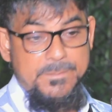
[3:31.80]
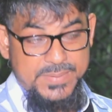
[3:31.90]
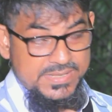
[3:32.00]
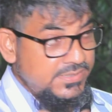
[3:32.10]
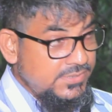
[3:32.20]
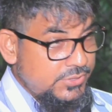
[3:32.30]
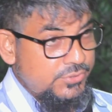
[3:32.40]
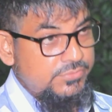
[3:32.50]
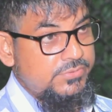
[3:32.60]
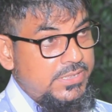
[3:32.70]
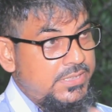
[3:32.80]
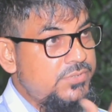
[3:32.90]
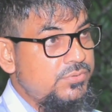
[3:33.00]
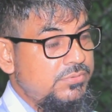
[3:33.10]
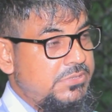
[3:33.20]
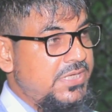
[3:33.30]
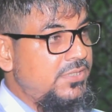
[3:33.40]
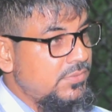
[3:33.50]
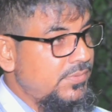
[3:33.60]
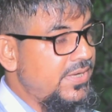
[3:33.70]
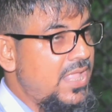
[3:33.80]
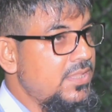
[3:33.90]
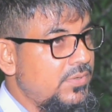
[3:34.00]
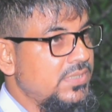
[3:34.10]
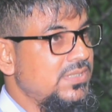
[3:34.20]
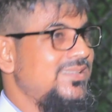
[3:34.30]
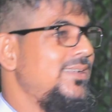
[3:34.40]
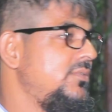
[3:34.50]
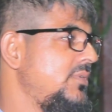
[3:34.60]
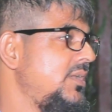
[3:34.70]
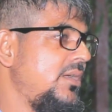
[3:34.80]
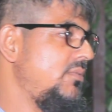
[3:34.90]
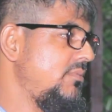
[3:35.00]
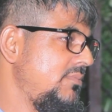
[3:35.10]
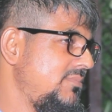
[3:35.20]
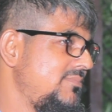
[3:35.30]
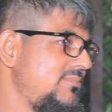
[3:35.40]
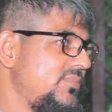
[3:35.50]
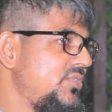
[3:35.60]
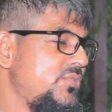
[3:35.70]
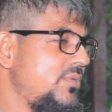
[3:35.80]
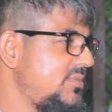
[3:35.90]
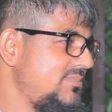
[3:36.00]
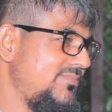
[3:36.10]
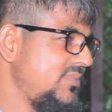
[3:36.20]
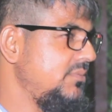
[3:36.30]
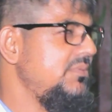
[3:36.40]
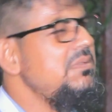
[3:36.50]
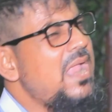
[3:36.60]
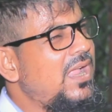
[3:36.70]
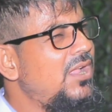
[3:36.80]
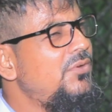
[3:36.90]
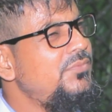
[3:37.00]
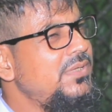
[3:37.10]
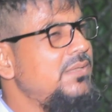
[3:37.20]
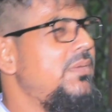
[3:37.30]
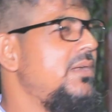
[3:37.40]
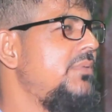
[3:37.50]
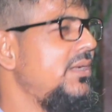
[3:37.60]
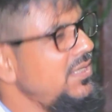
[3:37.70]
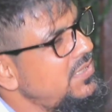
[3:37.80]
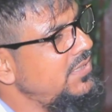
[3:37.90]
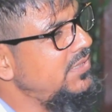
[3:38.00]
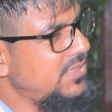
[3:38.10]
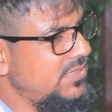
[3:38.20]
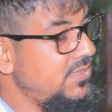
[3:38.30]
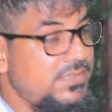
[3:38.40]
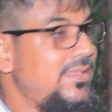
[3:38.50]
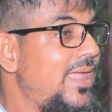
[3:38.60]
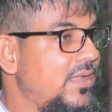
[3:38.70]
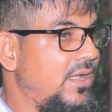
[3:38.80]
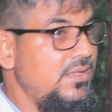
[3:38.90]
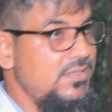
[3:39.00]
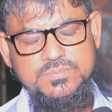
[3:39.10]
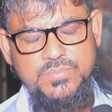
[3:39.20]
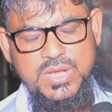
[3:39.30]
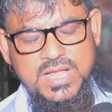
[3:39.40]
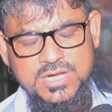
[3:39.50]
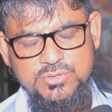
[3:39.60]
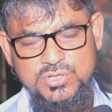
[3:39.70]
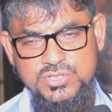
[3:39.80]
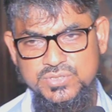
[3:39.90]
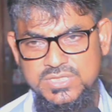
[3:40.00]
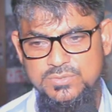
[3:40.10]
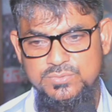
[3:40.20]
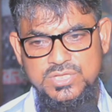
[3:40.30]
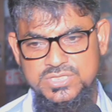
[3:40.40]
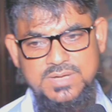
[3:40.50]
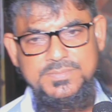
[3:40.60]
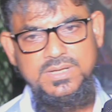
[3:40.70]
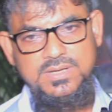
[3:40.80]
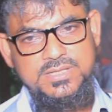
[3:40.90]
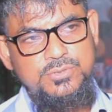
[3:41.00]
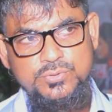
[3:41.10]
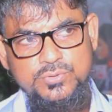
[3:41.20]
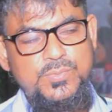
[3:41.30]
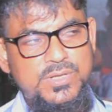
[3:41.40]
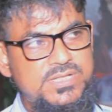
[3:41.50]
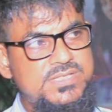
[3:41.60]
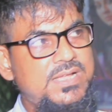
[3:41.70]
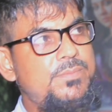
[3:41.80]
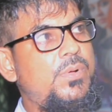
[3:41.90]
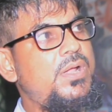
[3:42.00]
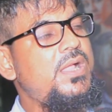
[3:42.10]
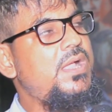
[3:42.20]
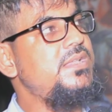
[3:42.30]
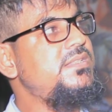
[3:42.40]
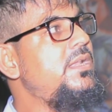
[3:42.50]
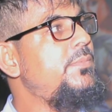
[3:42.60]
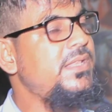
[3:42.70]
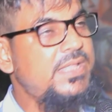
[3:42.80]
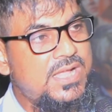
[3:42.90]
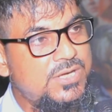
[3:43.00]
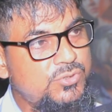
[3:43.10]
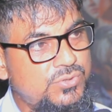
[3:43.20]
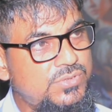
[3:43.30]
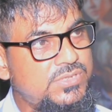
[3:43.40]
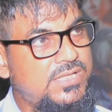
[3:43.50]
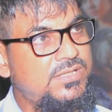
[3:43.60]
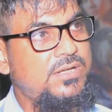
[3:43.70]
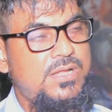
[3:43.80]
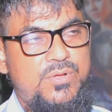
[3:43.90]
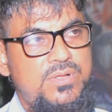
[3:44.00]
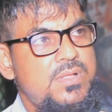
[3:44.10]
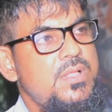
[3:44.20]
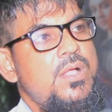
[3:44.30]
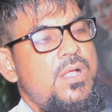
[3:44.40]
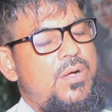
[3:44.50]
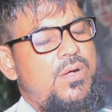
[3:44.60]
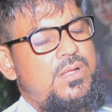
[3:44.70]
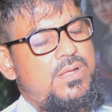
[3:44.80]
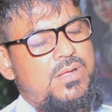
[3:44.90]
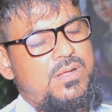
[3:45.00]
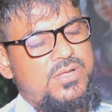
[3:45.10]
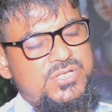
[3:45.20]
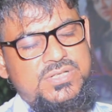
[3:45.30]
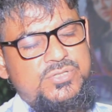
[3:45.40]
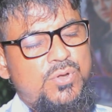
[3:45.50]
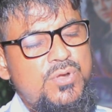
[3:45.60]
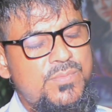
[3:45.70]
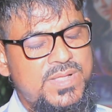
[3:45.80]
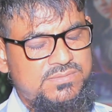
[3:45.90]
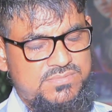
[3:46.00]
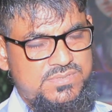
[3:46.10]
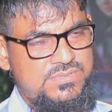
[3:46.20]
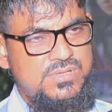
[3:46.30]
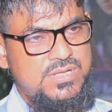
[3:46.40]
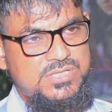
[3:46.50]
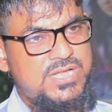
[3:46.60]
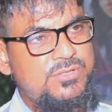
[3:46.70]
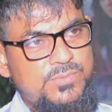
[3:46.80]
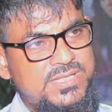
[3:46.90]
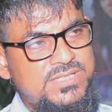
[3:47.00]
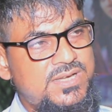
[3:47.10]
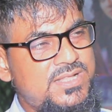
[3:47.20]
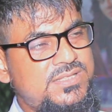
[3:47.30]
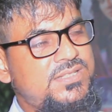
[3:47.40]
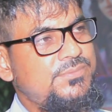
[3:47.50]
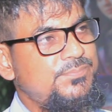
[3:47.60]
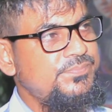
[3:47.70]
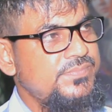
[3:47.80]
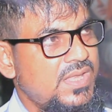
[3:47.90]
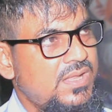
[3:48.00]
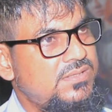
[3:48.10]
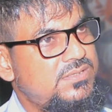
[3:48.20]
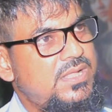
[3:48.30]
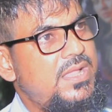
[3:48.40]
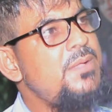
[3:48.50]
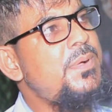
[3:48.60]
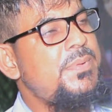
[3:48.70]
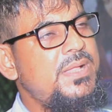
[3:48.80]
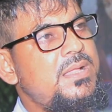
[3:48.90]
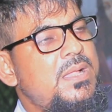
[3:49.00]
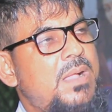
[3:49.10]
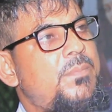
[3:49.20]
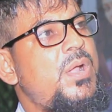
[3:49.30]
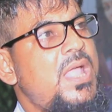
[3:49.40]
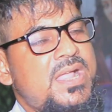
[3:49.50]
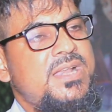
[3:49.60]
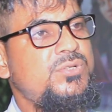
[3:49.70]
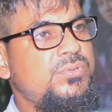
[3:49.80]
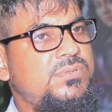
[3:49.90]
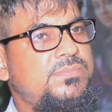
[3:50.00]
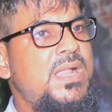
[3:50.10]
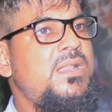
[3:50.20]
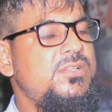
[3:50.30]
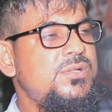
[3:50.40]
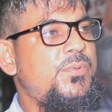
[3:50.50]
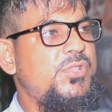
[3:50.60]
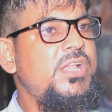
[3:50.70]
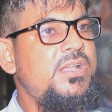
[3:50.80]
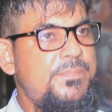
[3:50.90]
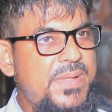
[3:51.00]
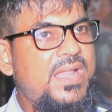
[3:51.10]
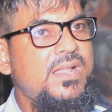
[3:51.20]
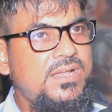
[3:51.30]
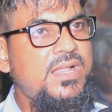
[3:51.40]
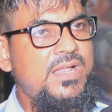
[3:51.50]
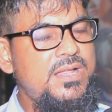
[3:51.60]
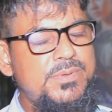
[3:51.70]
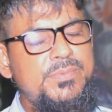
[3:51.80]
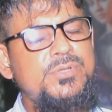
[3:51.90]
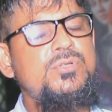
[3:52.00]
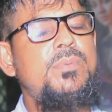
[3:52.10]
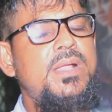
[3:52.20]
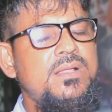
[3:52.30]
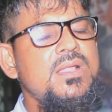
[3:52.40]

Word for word: প্রেজেন্টেশন যদি কিছু চেঞ্জেবল না দেওয়া যায় তাহলে তো এটা দর্শক এক বারবার এটাই দেখতেছি তা না বলাকার দর্শকদের উদ্দেশ্যে আমি এটুকু বলতে চাই বলাকা সিনেমা দেখার জন্য তাদেরকে অশেষ ধন্যবাদ সাধুবাদ জানাচ্ছি তো এইভাবেই বলাকা না শুধু বাংলাদেশের প্রত্যেকটা প্রেক্ষাগৃহে এইভাবে সবাই